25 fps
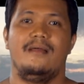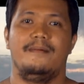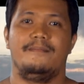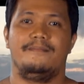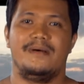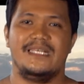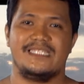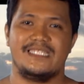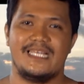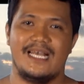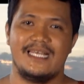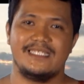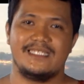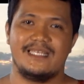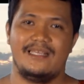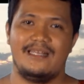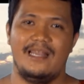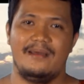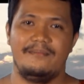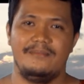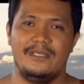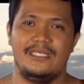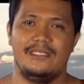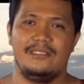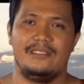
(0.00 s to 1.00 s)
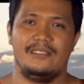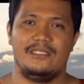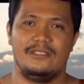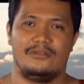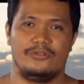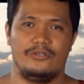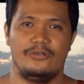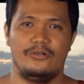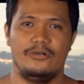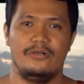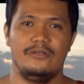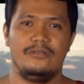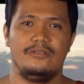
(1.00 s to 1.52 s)
Masasalamin
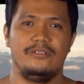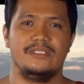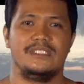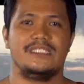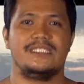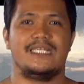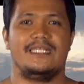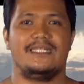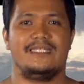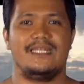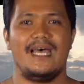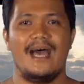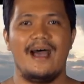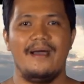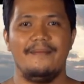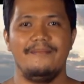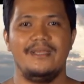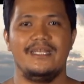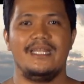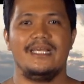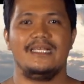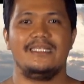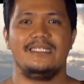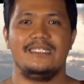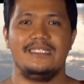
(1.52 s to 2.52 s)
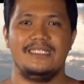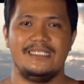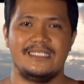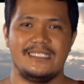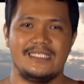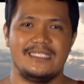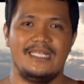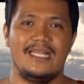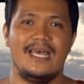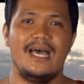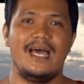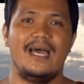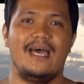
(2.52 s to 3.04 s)
ito sa dami ng
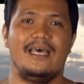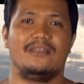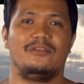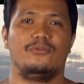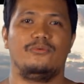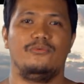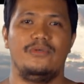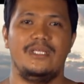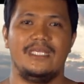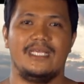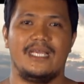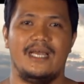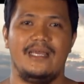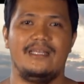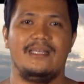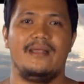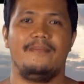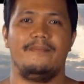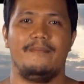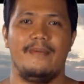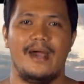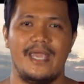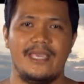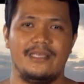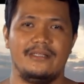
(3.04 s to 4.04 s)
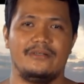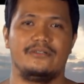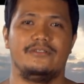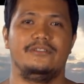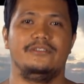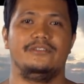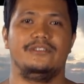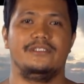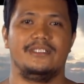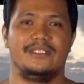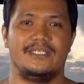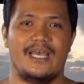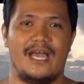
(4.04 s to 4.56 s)
isla at wika na
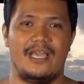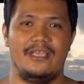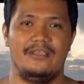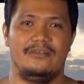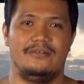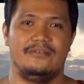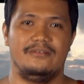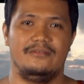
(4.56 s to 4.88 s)
mayroon tayo.